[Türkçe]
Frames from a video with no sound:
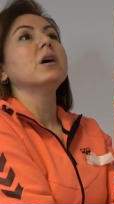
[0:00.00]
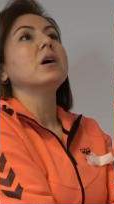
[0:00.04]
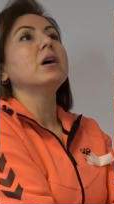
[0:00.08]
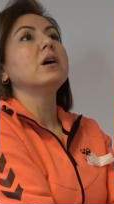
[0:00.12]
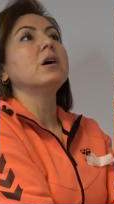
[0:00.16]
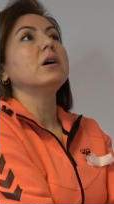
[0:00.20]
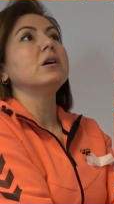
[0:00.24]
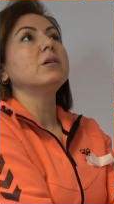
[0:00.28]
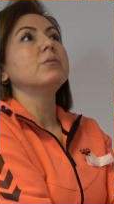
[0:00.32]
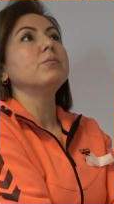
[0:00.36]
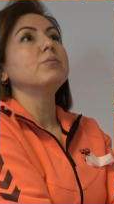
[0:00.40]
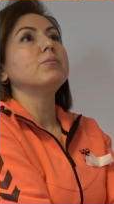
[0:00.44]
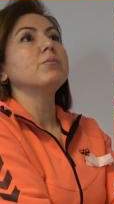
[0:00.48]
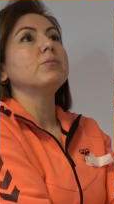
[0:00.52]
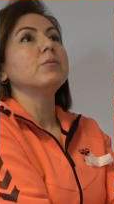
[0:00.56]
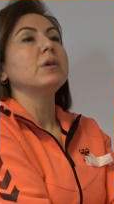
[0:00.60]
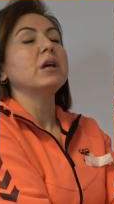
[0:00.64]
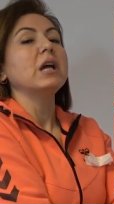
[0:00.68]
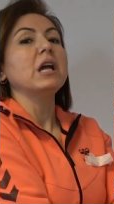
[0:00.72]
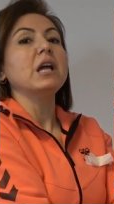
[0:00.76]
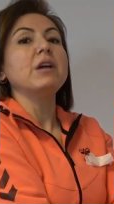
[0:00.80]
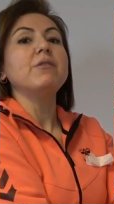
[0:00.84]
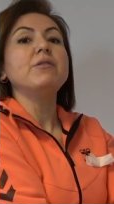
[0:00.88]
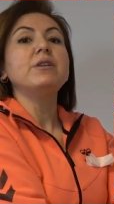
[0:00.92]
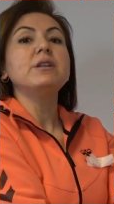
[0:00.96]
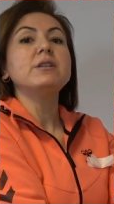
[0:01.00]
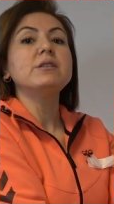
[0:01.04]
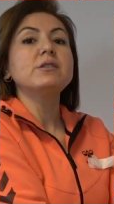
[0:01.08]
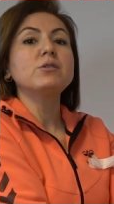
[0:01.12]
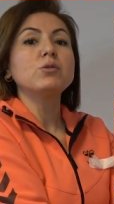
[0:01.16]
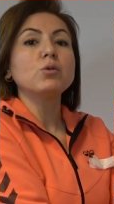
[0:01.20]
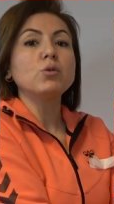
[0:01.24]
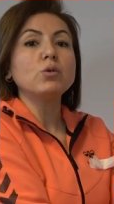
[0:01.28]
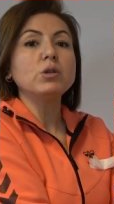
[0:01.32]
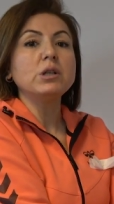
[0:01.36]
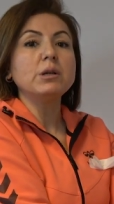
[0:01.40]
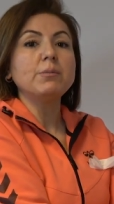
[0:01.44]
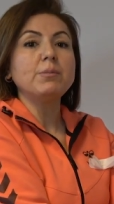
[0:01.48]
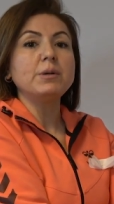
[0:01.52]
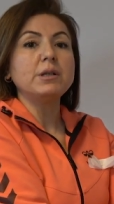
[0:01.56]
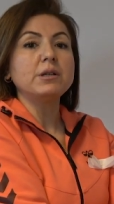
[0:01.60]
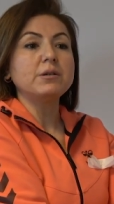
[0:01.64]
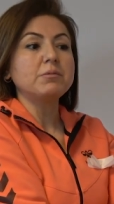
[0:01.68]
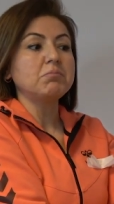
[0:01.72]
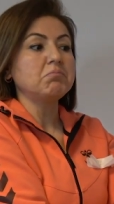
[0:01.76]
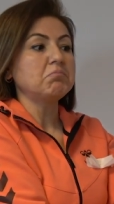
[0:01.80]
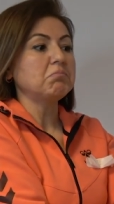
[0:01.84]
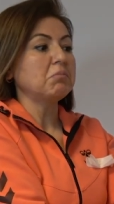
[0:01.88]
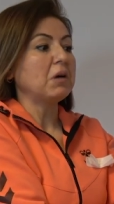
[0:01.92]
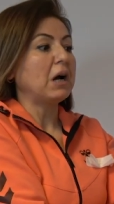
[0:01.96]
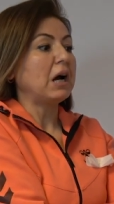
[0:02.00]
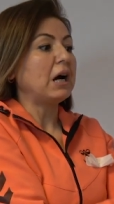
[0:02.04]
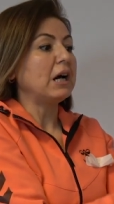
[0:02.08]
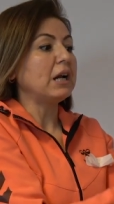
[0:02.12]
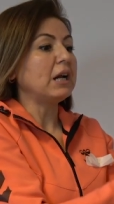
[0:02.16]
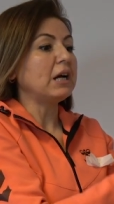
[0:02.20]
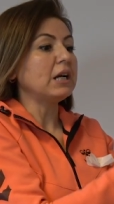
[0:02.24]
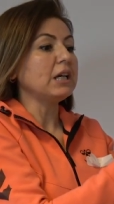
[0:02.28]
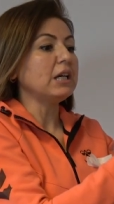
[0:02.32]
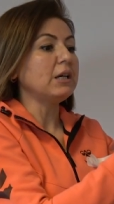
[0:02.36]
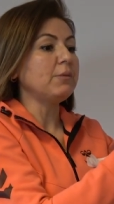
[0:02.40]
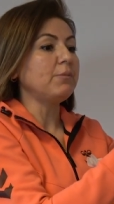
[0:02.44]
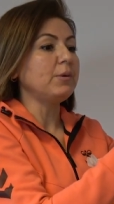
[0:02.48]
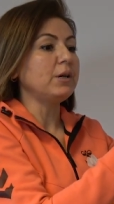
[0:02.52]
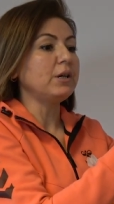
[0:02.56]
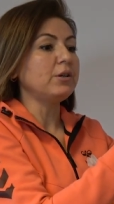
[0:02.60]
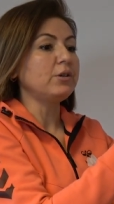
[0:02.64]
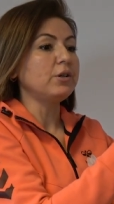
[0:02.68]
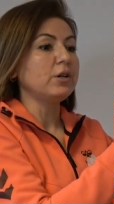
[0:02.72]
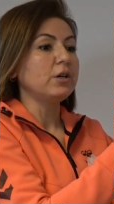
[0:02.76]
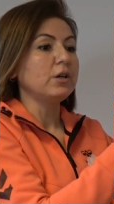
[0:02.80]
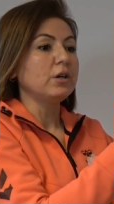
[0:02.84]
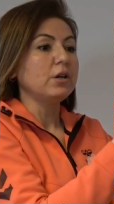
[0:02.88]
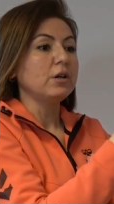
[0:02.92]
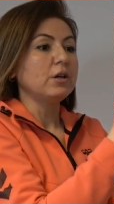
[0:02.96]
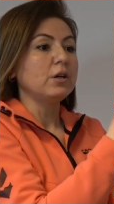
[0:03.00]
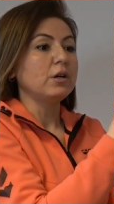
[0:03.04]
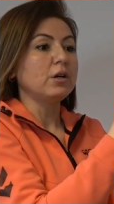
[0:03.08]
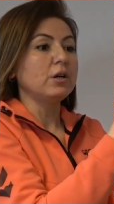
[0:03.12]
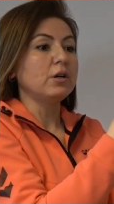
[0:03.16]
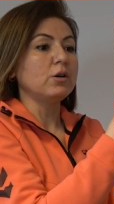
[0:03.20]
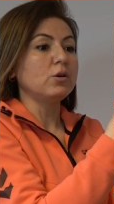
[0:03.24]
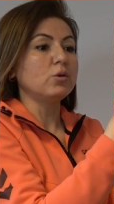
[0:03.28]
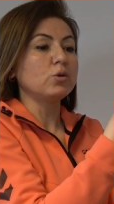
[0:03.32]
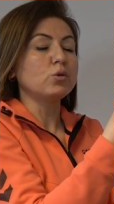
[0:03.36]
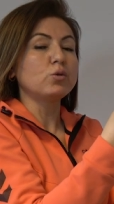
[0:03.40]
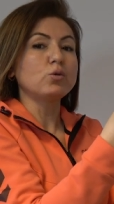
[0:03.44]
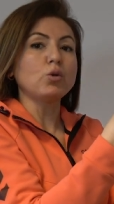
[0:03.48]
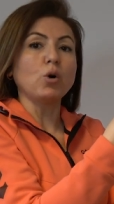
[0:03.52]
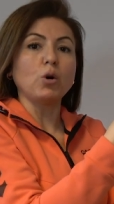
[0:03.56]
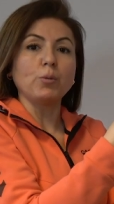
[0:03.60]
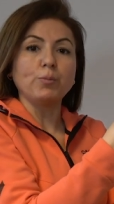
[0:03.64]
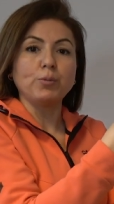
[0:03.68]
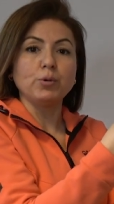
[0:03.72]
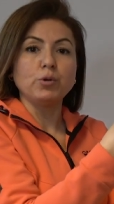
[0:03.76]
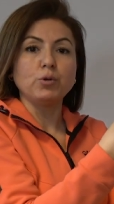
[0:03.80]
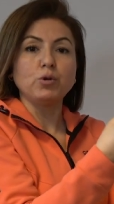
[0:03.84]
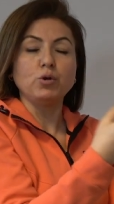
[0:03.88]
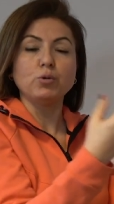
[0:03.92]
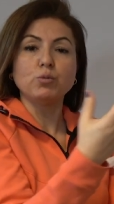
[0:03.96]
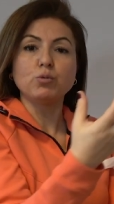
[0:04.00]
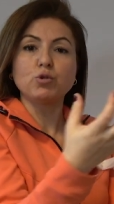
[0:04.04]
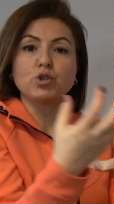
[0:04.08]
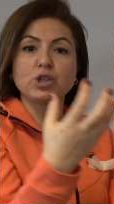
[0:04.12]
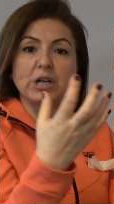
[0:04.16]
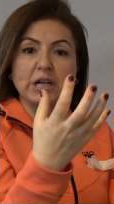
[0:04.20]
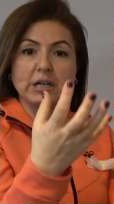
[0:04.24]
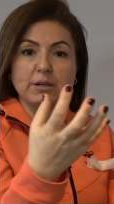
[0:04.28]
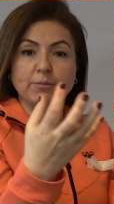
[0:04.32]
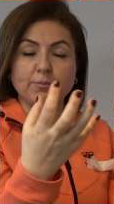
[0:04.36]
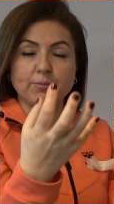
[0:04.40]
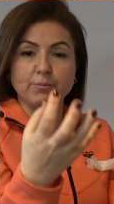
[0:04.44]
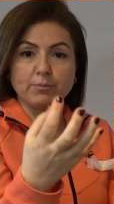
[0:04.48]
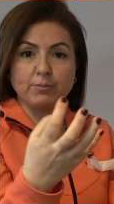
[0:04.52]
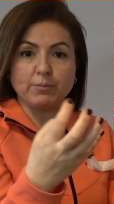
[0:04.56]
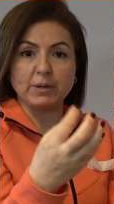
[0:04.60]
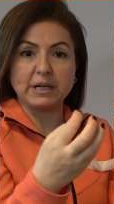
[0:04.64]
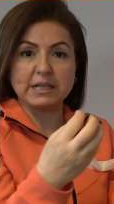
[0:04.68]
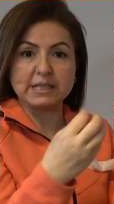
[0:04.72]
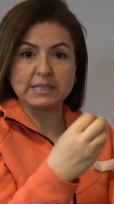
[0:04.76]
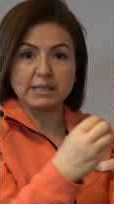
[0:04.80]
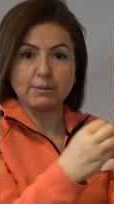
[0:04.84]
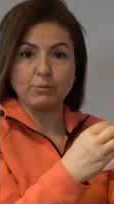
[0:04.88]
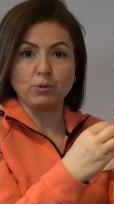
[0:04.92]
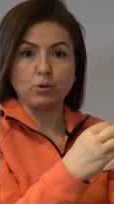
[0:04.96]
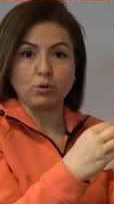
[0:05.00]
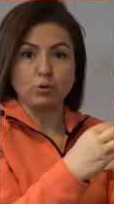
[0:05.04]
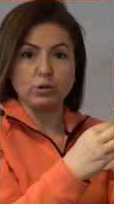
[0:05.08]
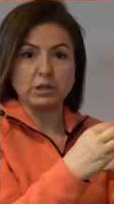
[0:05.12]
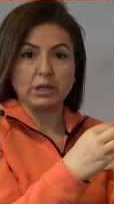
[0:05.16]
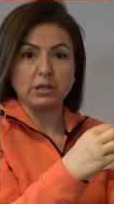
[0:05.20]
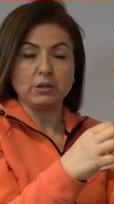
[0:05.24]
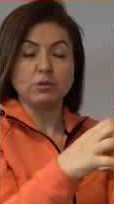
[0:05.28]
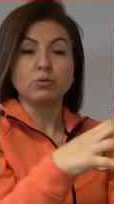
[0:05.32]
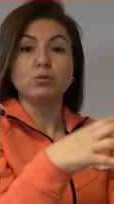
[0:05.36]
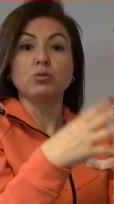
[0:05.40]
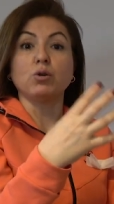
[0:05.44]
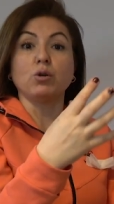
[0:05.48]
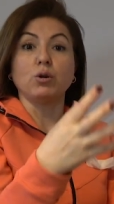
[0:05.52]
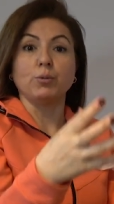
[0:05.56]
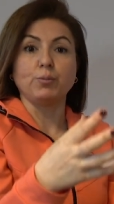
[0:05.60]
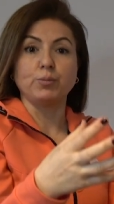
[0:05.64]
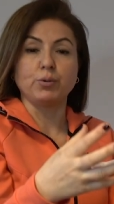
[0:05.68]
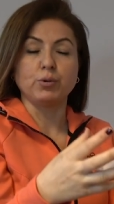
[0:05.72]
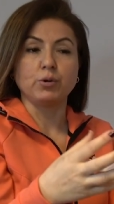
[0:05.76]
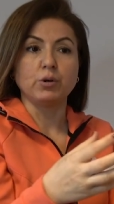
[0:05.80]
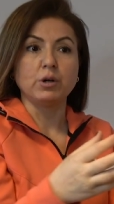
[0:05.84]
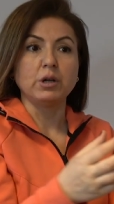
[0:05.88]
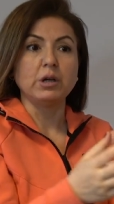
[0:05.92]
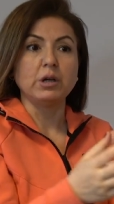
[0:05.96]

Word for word: E, evinizde olabilir, herhangi bir e, top, yumuşak malzeme olan top